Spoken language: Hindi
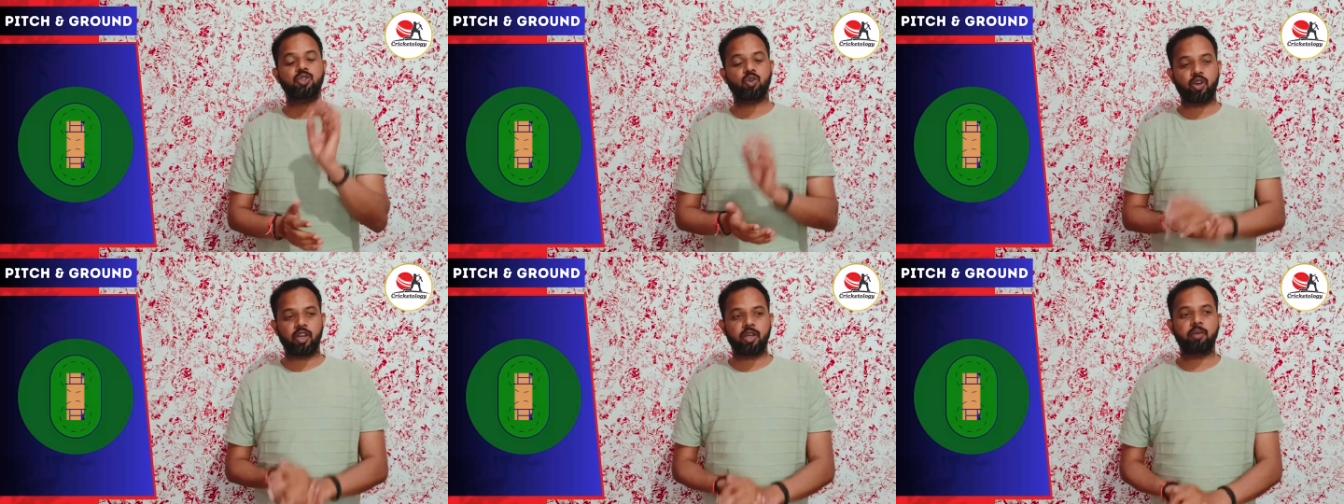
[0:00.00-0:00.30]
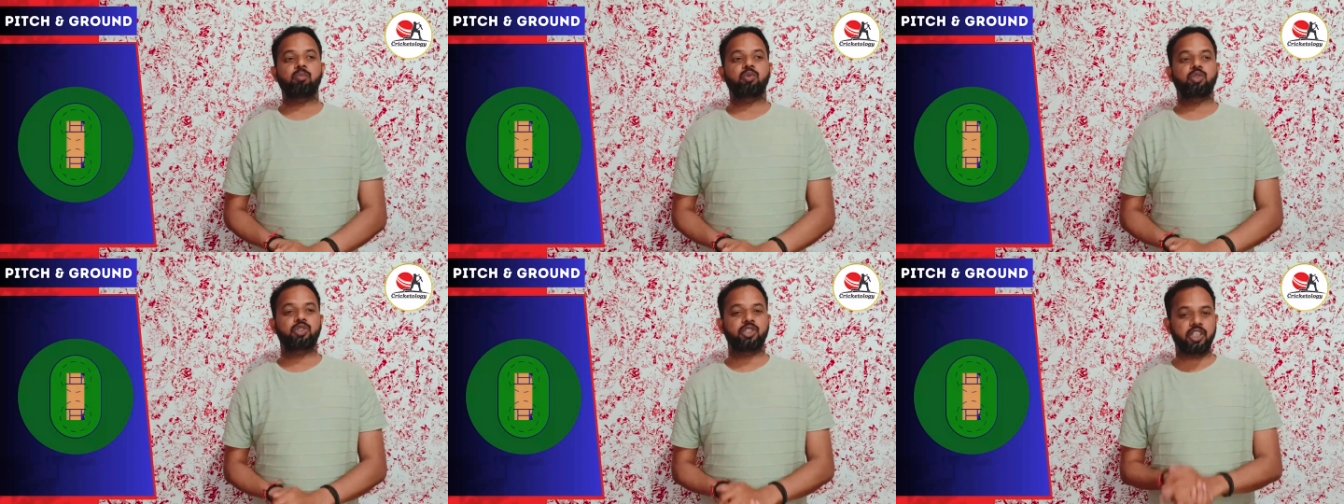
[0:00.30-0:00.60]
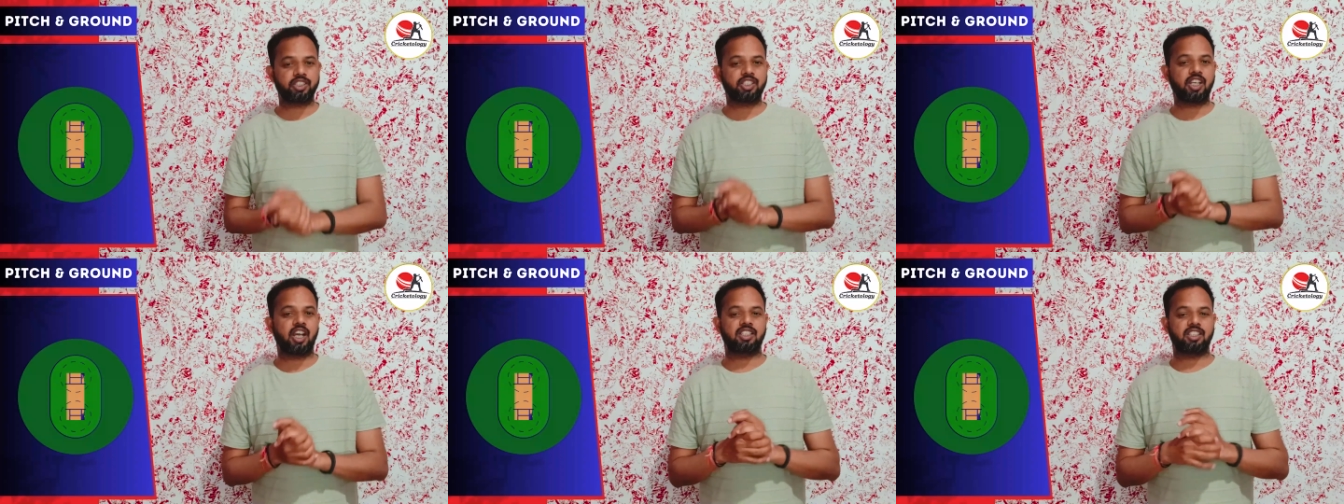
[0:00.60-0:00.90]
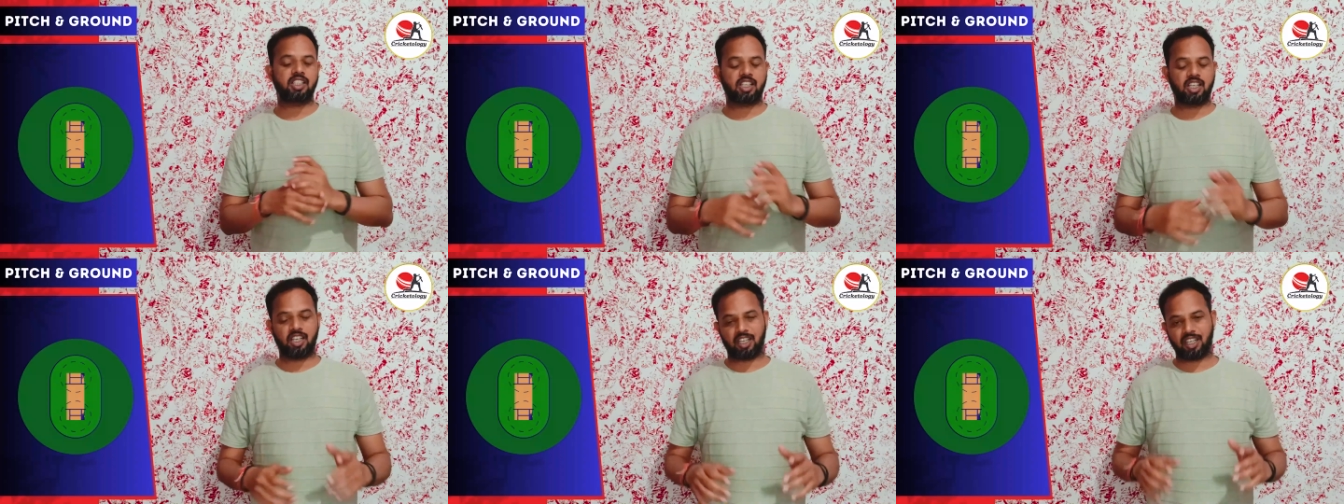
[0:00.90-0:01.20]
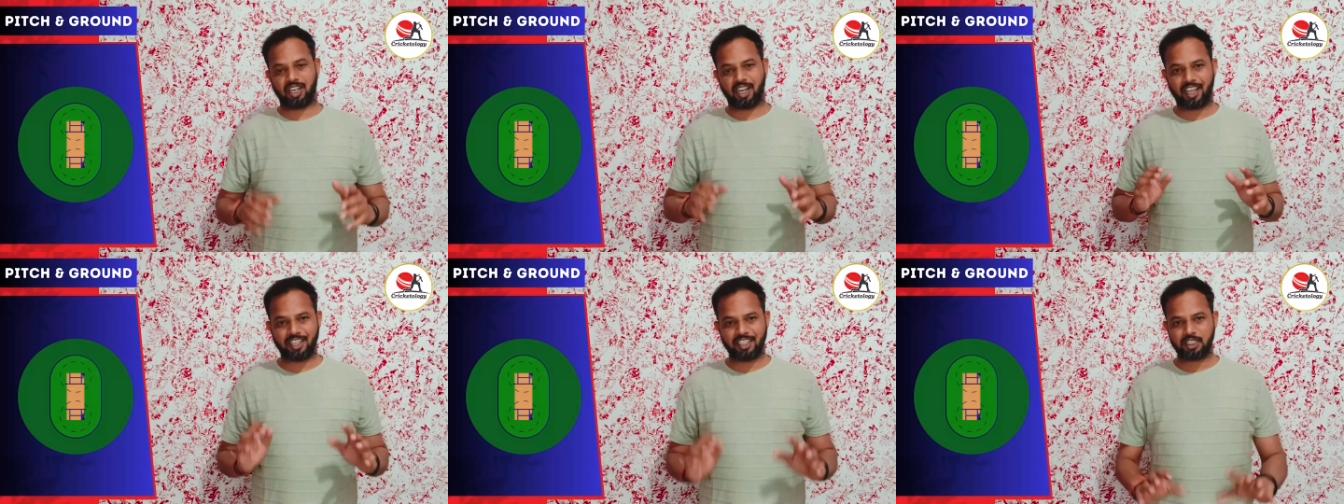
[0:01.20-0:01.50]
जो है मुझे जहां तक लग
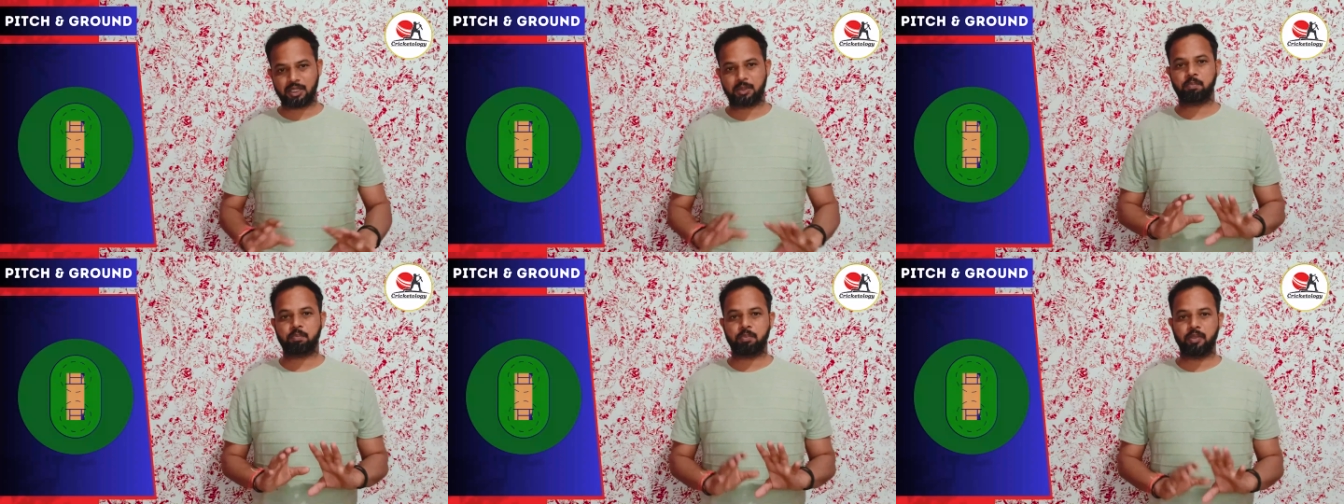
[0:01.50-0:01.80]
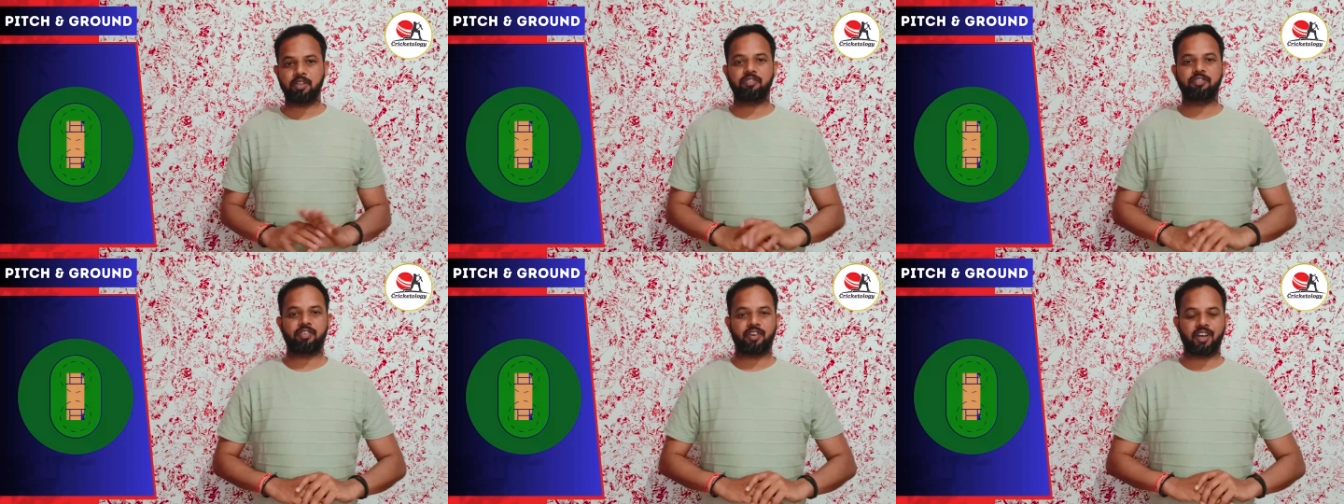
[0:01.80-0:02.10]
रहा है स्पिन